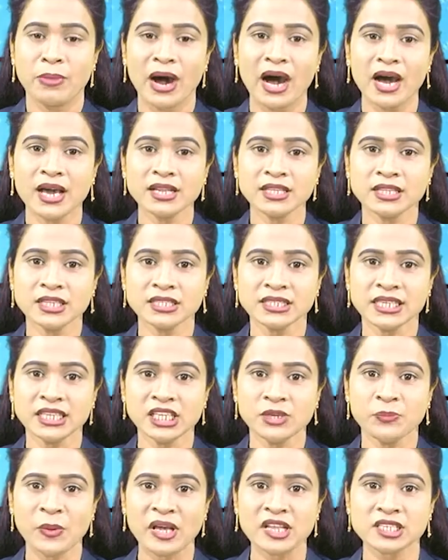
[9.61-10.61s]
భారత
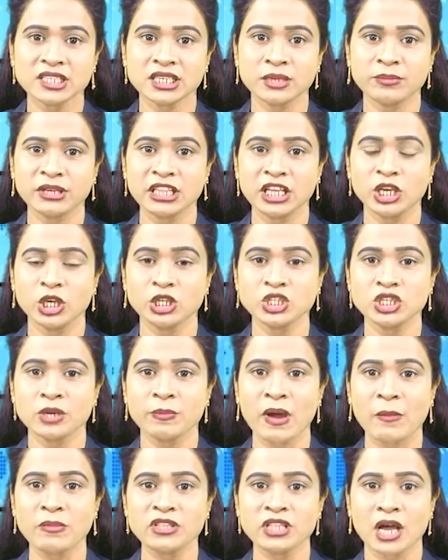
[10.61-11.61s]
సినీ పరిశ్రమ
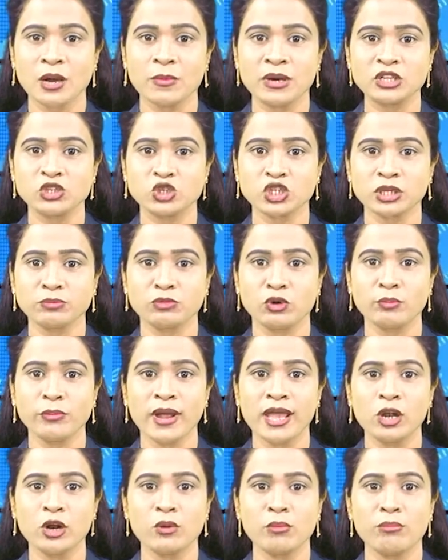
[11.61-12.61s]
దిగ్గజం అమితాబ్ బచ్చన్
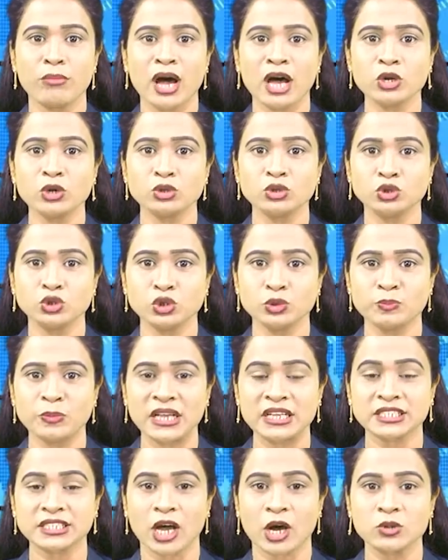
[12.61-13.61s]
ముంబైలో మరో
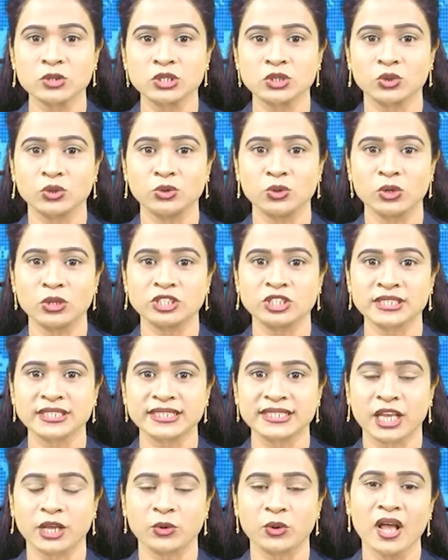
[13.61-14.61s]
డూప్లెక్స్ హౌస్ కొనుగోలు
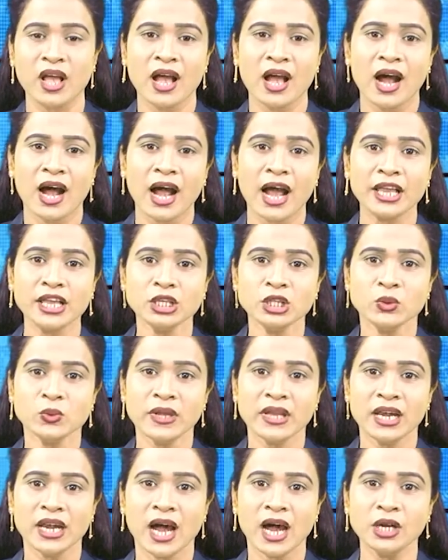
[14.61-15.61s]
చేశారు ఐదు
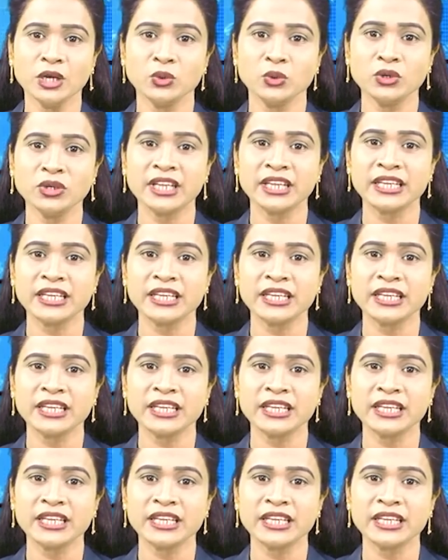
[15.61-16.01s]
వేల నూట